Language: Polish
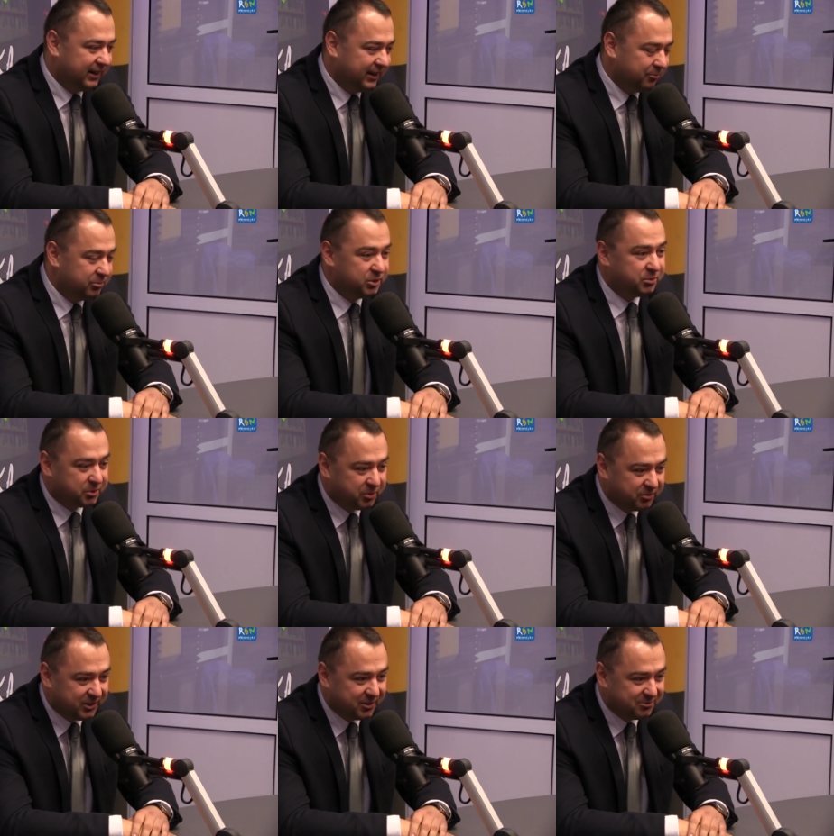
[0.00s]
E, być może
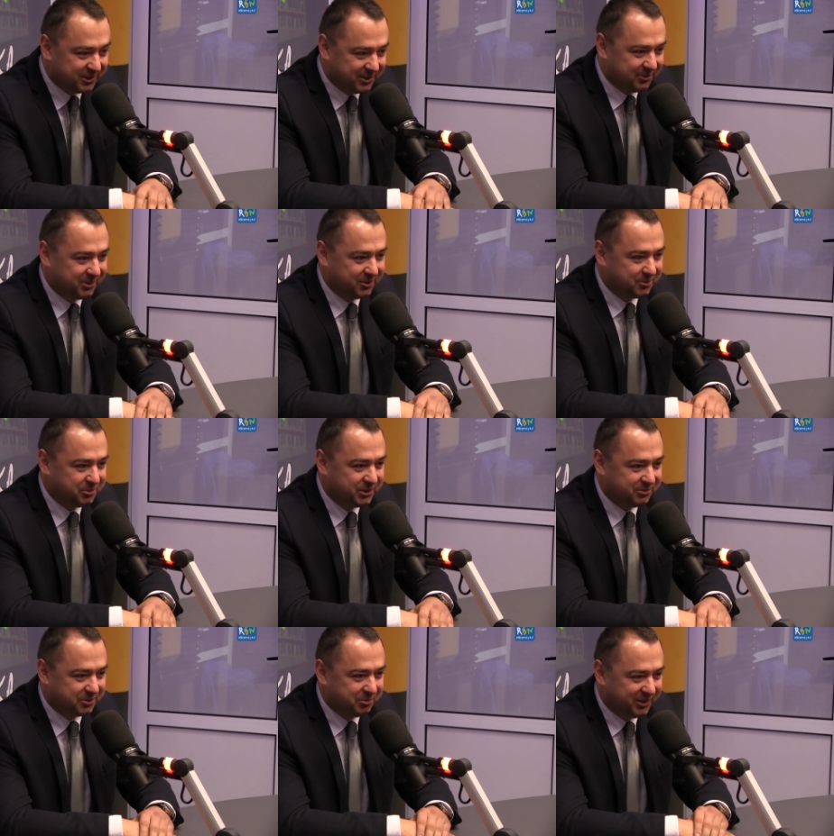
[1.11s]
pewne nawyki udało mi
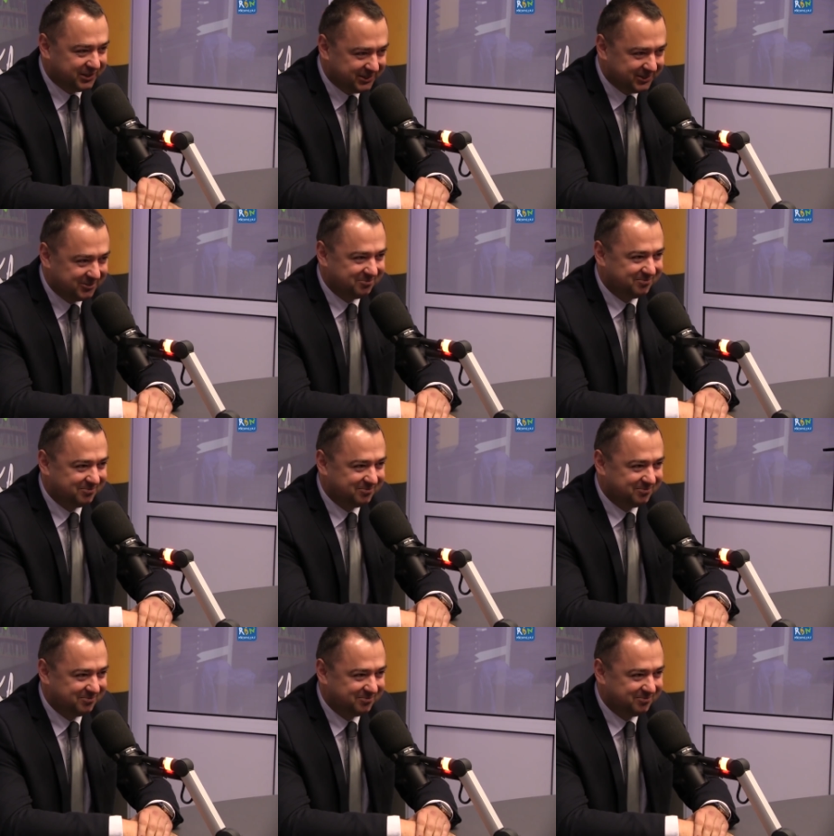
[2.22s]
się zmienić.